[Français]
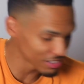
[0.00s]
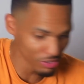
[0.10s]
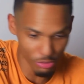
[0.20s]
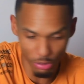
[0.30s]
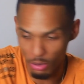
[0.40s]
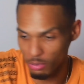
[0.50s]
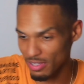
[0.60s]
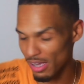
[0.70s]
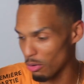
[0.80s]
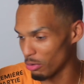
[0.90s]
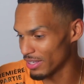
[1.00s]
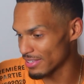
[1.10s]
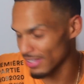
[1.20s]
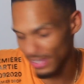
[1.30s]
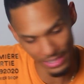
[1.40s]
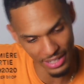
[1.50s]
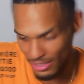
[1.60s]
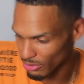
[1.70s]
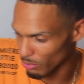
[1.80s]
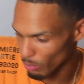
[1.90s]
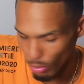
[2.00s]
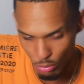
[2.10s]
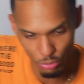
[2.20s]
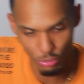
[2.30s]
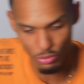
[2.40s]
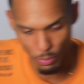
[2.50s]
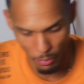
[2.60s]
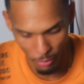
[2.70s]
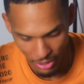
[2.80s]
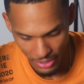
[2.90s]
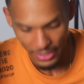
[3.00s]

uns des autres comme ça, collés, serrés... Ah non, beaucoup trop chaud pour moi.